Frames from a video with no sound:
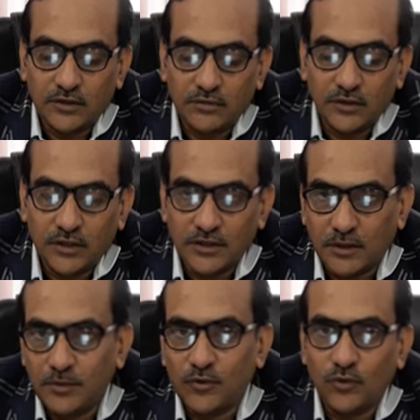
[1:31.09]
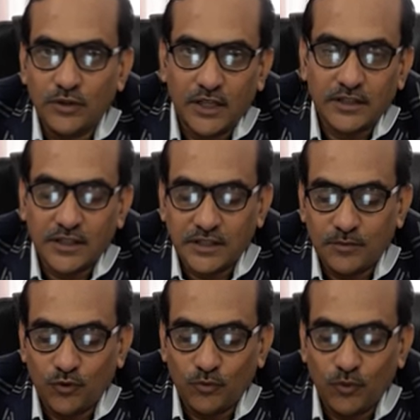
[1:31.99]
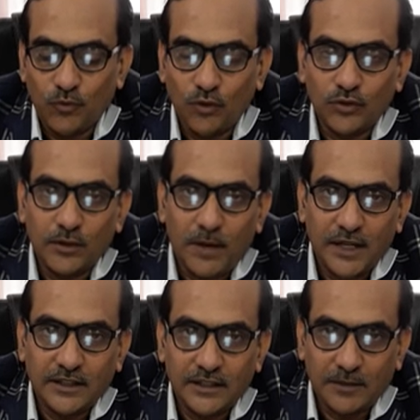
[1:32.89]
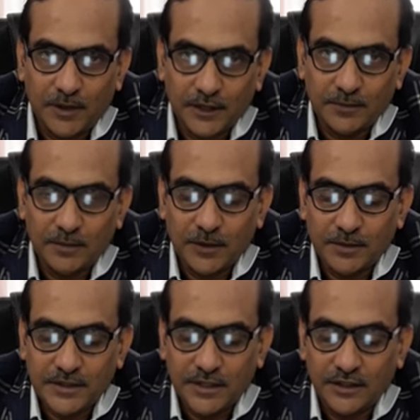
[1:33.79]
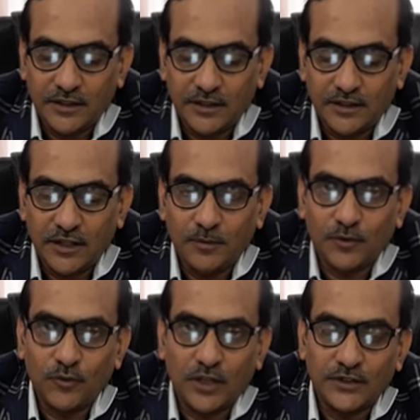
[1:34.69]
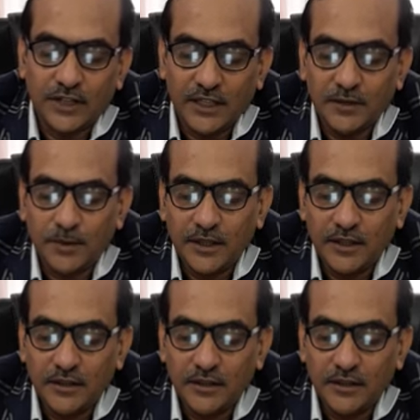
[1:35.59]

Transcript: इनके सभी को देख सके सभी ग्रुप को वो उन्होंने मांग लिया था बाई द हमारे पास एक कैंडिडेट था बट वो कल जा नहीं पाया